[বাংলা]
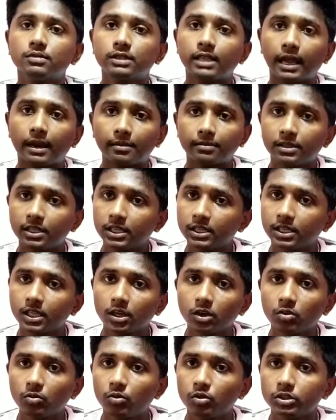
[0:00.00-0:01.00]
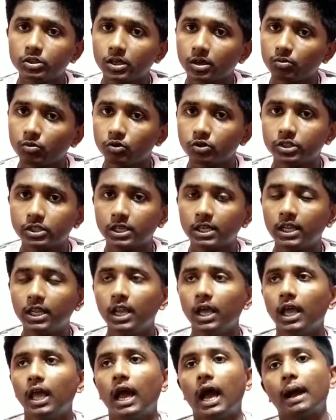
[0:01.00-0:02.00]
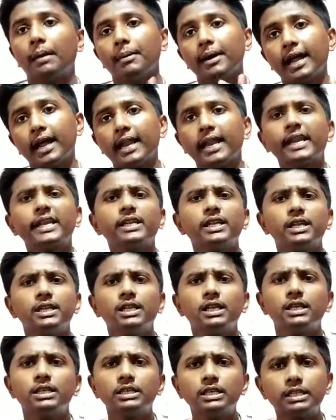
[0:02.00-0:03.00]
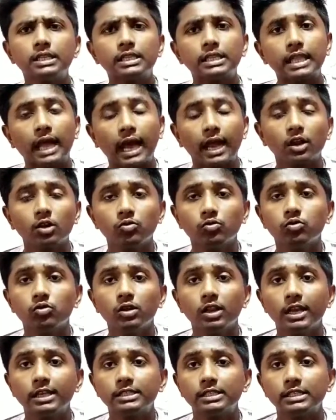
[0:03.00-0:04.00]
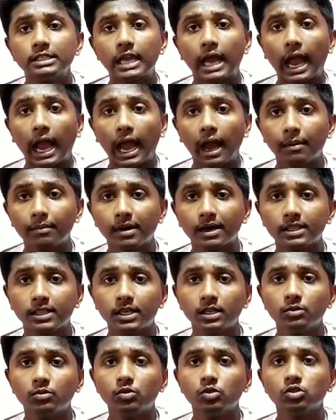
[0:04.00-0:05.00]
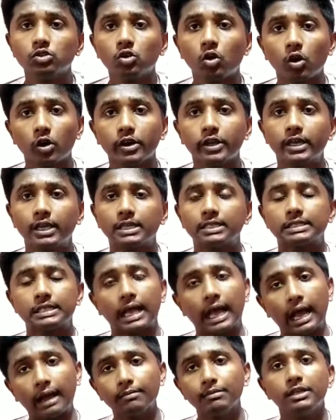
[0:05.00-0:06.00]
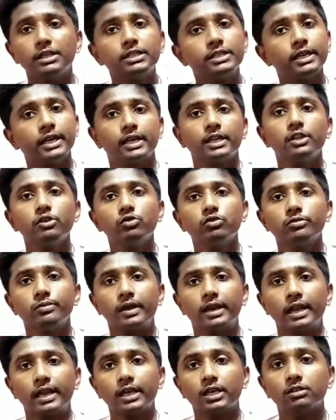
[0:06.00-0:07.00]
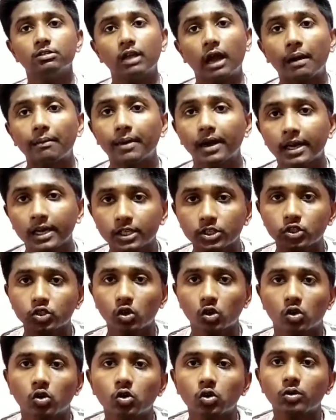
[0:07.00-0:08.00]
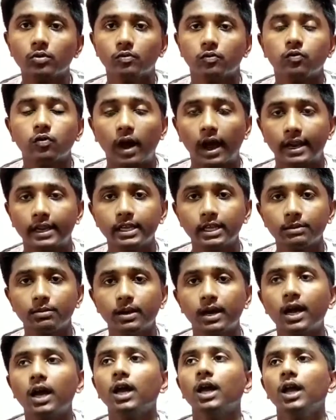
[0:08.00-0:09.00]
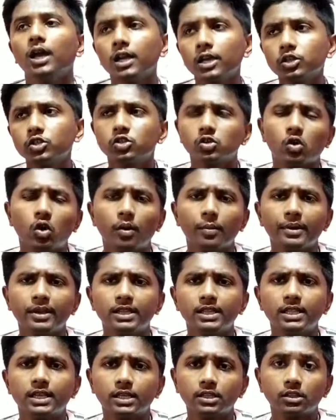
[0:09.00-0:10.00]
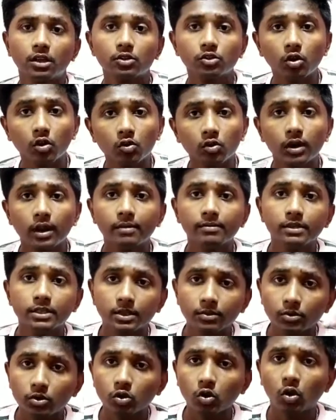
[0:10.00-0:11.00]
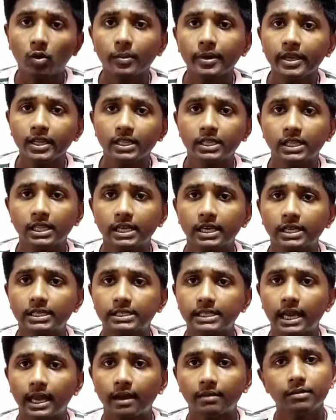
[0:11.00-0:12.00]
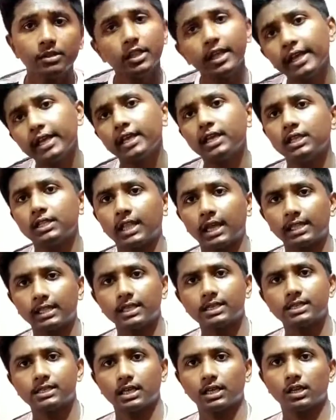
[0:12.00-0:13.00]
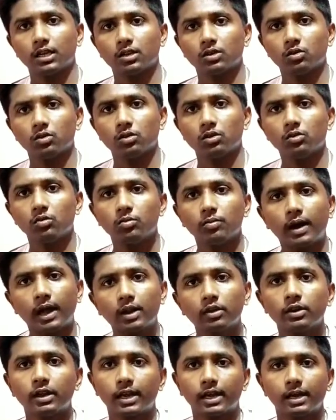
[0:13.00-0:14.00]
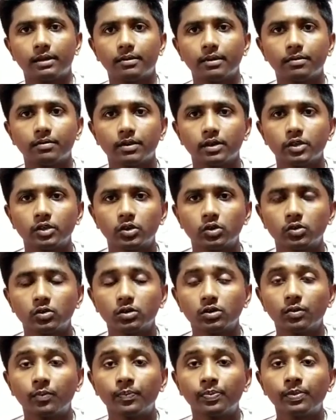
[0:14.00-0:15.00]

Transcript: তার দিক থেকেও বোঝা মুশকিল আবার আরেকটা ঠিক যে তারও ভুল আছে যে আমাদের মতো অডিয়েন্স আমি টেক নিউজ বানাই কিন্তু আমাকে যখন ফানি বা কিছু কমেডি দেখতে হয় তখন আমি যেমন কমেডির দিকে যাই আমি দেখি তাদের চ্যানেলগুলো ভালো লাগে আমার ভিডিওগুলো